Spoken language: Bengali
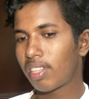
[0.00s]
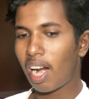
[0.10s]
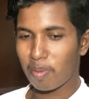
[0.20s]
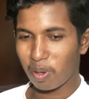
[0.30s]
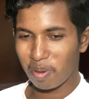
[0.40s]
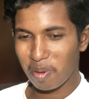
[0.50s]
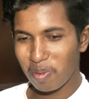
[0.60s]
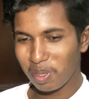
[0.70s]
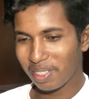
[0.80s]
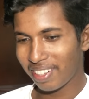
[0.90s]
তারা প্রথমে
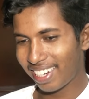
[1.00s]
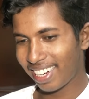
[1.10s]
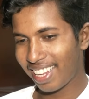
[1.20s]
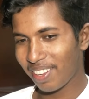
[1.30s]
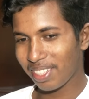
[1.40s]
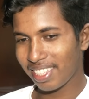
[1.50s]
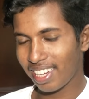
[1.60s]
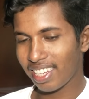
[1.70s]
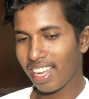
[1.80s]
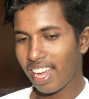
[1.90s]
বুঝতো না এটা কি হচ্ছে
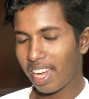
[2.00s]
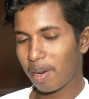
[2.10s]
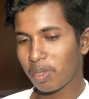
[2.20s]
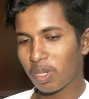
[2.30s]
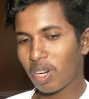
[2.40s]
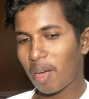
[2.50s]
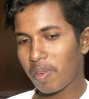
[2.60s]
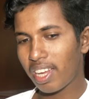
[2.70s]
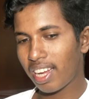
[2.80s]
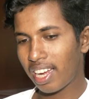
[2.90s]
এরপর যখন
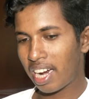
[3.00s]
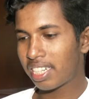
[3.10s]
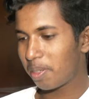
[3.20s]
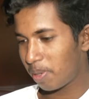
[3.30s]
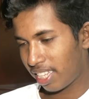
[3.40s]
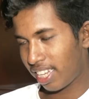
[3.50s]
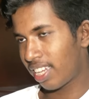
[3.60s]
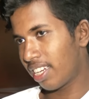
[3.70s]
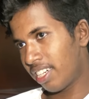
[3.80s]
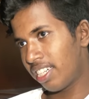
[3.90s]
আমি আর টিভিতে
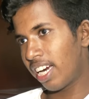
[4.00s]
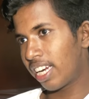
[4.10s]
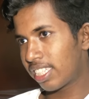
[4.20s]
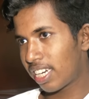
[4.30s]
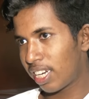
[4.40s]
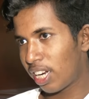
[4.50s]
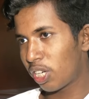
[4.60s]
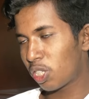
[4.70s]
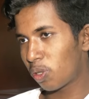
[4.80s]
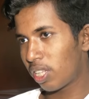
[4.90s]
ইয়াংস্টার
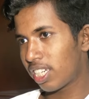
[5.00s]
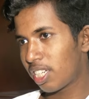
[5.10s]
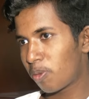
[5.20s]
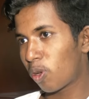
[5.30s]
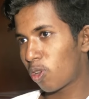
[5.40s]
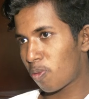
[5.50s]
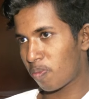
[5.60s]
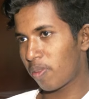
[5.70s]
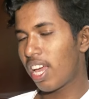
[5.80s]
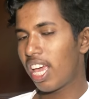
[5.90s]
রিয়েলিটি শোতে এসে প্রথম
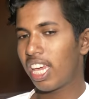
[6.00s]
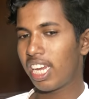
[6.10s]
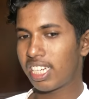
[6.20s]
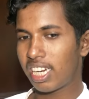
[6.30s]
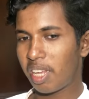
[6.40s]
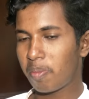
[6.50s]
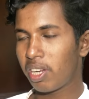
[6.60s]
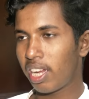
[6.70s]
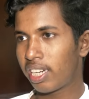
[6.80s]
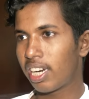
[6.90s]
এটা নিয়ে
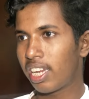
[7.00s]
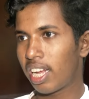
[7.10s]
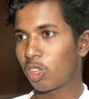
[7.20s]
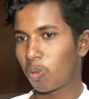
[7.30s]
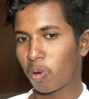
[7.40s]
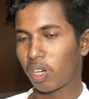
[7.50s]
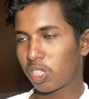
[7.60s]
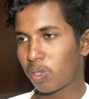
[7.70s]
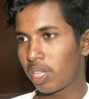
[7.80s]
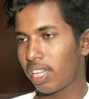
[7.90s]
এটা নিয়ে আত্মপ্রকাশ
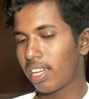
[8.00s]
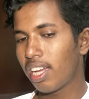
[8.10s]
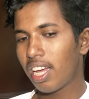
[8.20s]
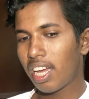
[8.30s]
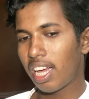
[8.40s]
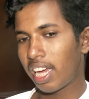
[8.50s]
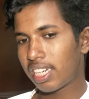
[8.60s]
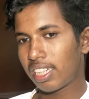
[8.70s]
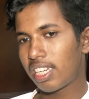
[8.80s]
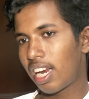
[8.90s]
করি
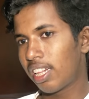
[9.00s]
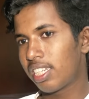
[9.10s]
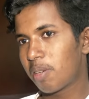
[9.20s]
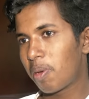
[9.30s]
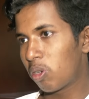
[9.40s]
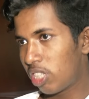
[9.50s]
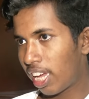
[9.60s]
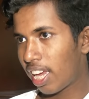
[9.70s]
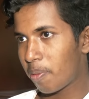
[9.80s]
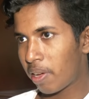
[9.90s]
একসাথে সারা দেশের মানুষ
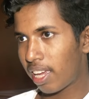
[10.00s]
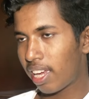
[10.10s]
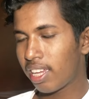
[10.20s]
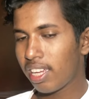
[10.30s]
দেখে আমাকে